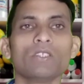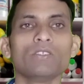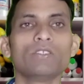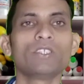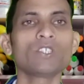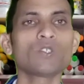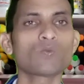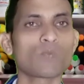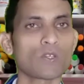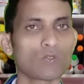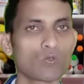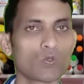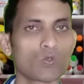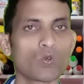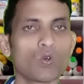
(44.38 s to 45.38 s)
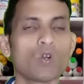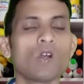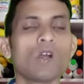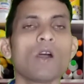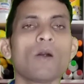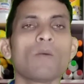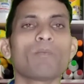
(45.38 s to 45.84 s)
जिस पशु को
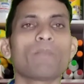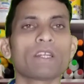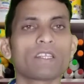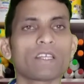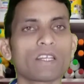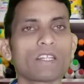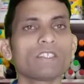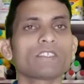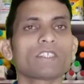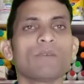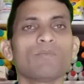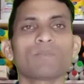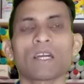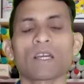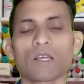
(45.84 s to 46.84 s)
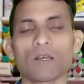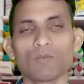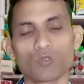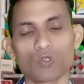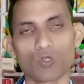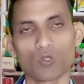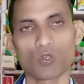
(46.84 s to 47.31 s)
प्रजनन क्षमता
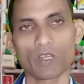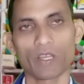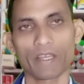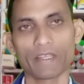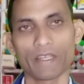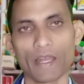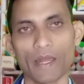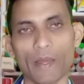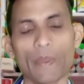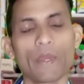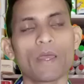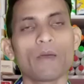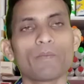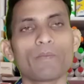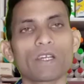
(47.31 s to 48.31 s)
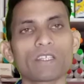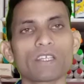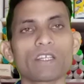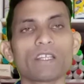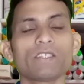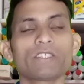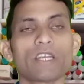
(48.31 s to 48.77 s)
कमज़ोर हो गई है
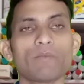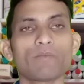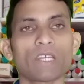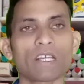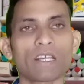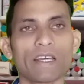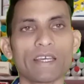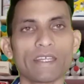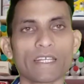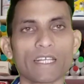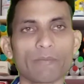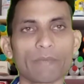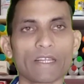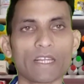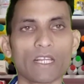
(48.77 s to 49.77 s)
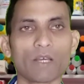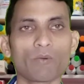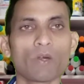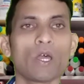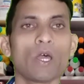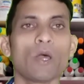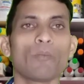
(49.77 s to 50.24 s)
प्रजनन क्षमता कहने का मतलब
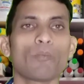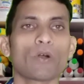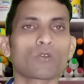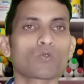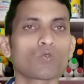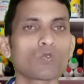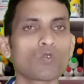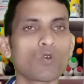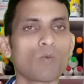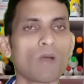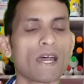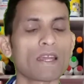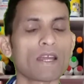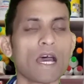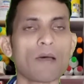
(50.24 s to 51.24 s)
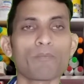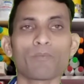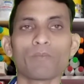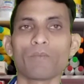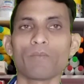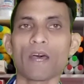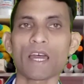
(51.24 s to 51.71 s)
पशु को बार आप
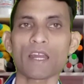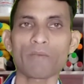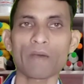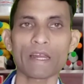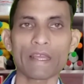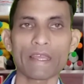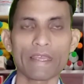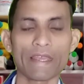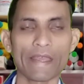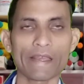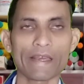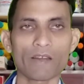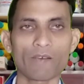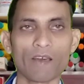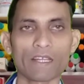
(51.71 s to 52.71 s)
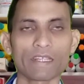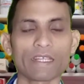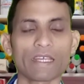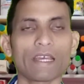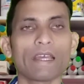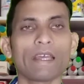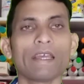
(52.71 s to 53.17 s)
बार बार ए करवाते
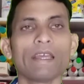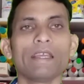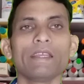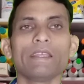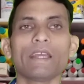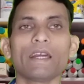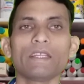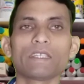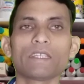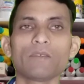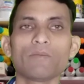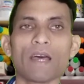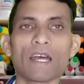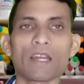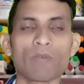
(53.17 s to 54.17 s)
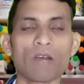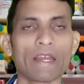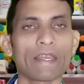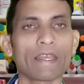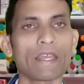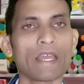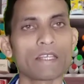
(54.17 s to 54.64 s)
हैं यानी कि बार बार
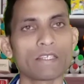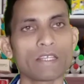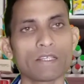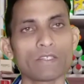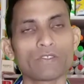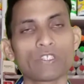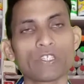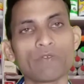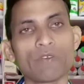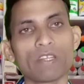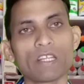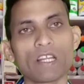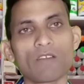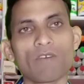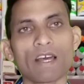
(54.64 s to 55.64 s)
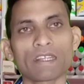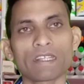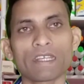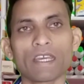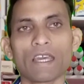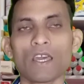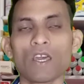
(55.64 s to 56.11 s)
ए आई यानी सीवन दिलवाते
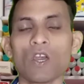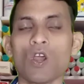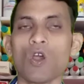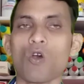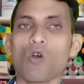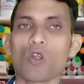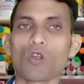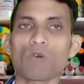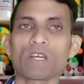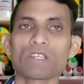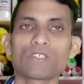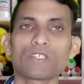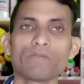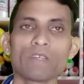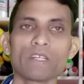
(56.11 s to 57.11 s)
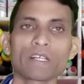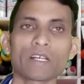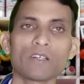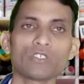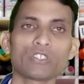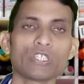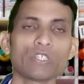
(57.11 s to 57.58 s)
हैं और वह सीवन
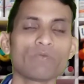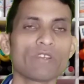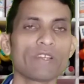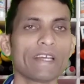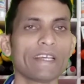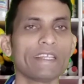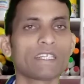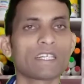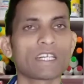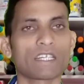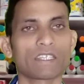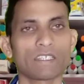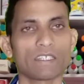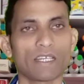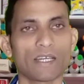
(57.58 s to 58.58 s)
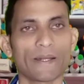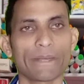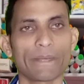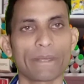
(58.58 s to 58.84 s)
कंसीव नहीं करती है